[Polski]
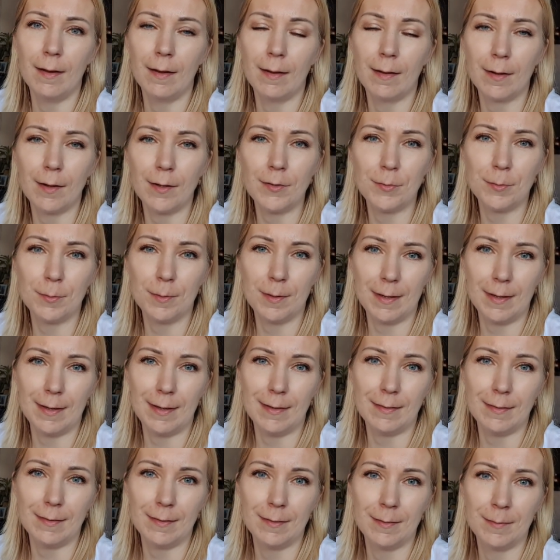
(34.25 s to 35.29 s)
Kasiu
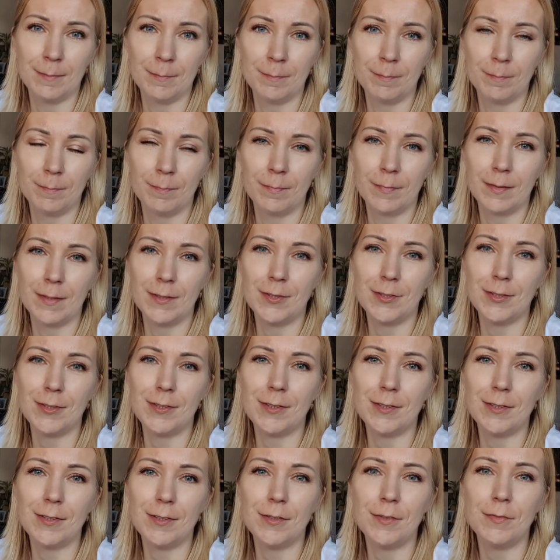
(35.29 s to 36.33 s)
Grat Życzę
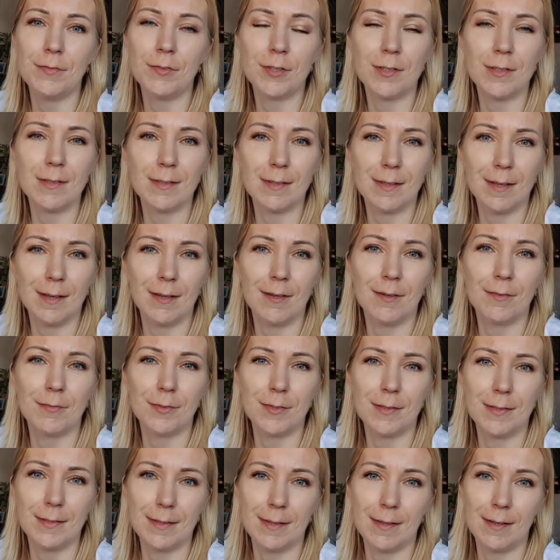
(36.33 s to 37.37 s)
Ci wszystkiego,
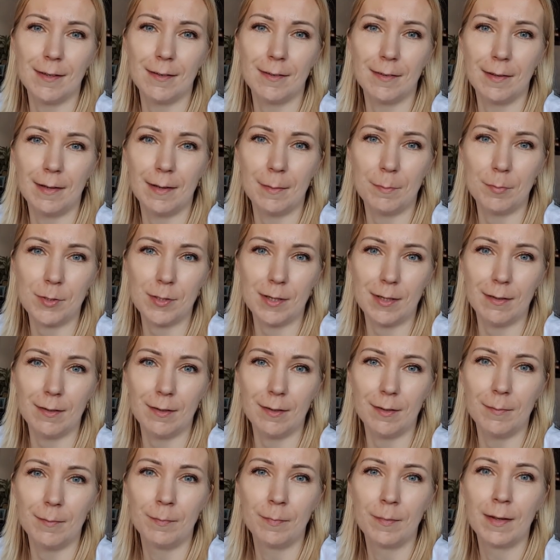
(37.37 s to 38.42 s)
wszystkiego najlepszego.